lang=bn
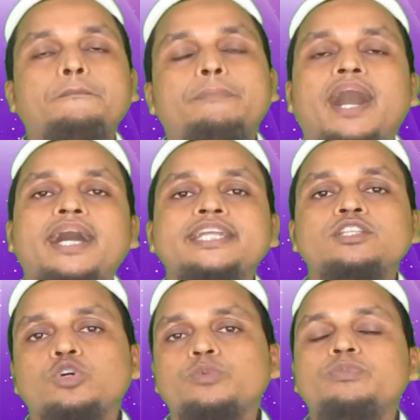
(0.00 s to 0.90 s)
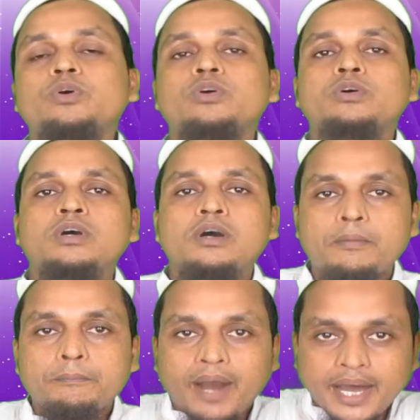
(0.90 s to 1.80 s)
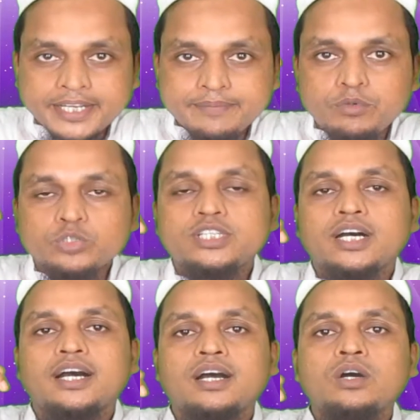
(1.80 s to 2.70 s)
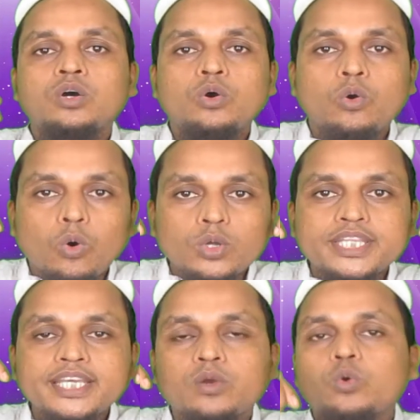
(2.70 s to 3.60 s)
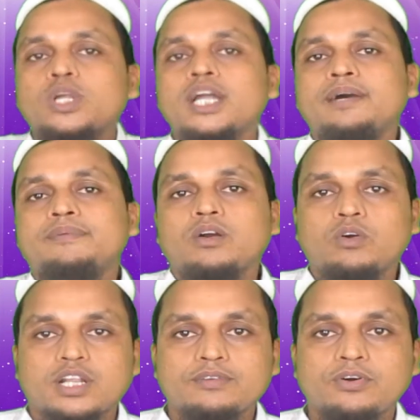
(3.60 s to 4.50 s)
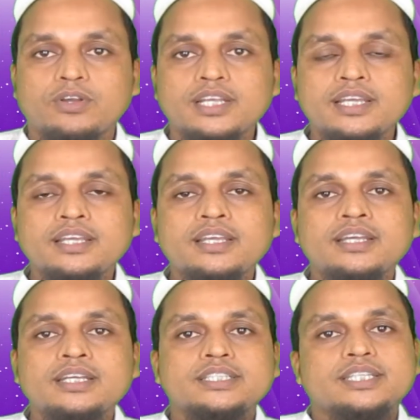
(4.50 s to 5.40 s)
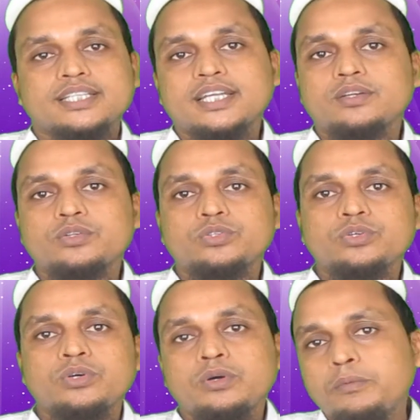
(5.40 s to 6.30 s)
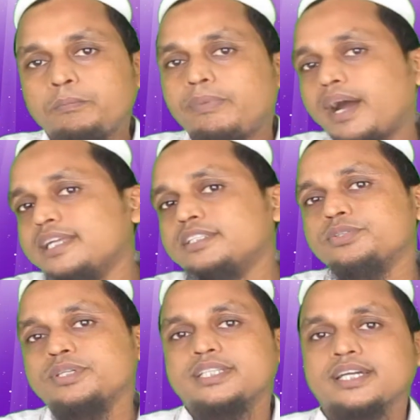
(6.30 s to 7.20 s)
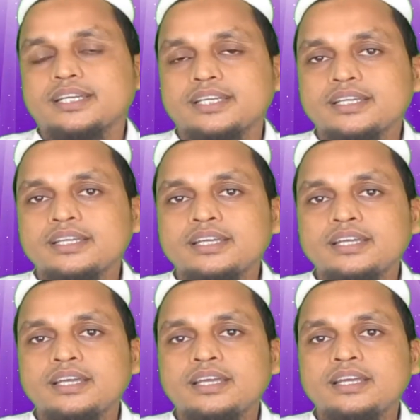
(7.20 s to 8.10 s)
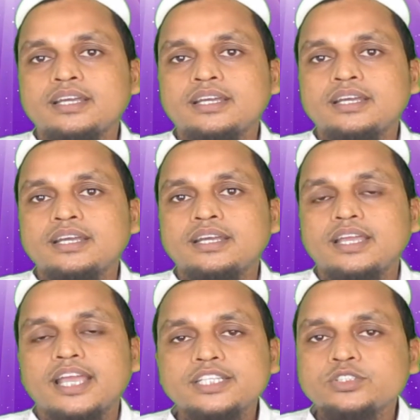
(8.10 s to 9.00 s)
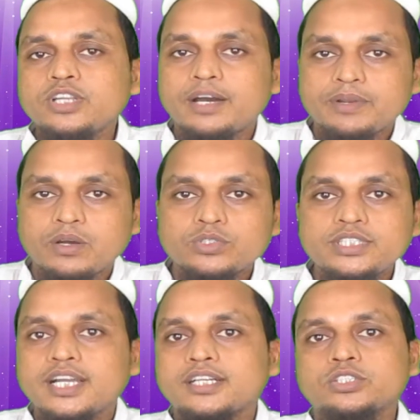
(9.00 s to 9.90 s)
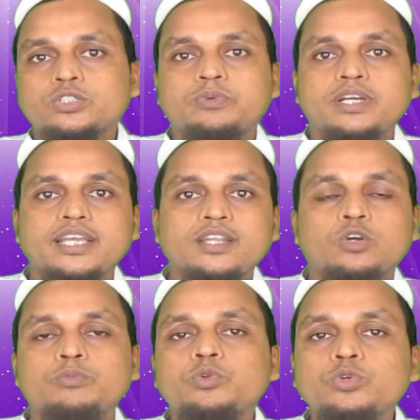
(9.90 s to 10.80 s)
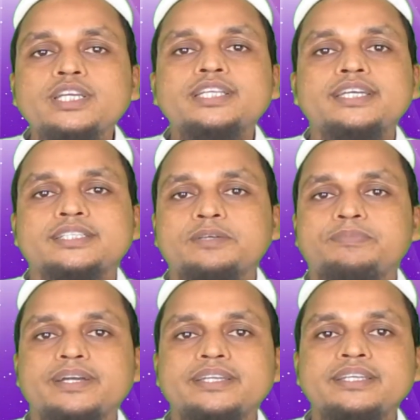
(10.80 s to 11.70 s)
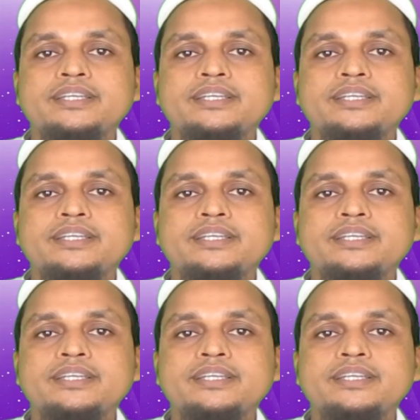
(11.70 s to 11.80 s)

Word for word: ভারী দ্রব্য ভারী বোঝা অধিক ওঠানামা করার ফলে সাধারণত পাইলস হয়ে থাকে এই জন্য আমরা অধিকাংশ সময় এরকম রুগী দেখতে পাই